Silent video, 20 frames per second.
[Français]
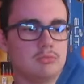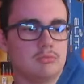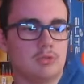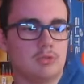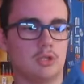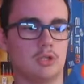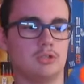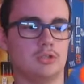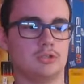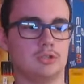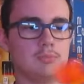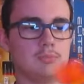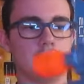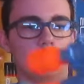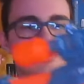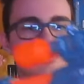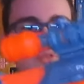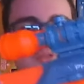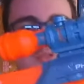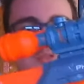voilà,
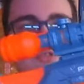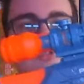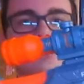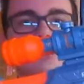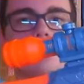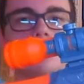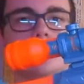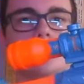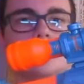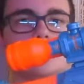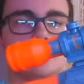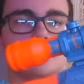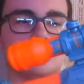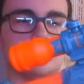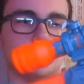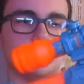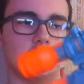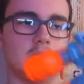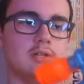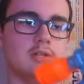c'est sympa,
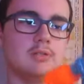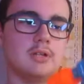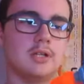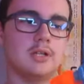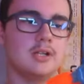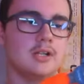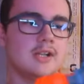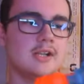euh, ouais, voilà.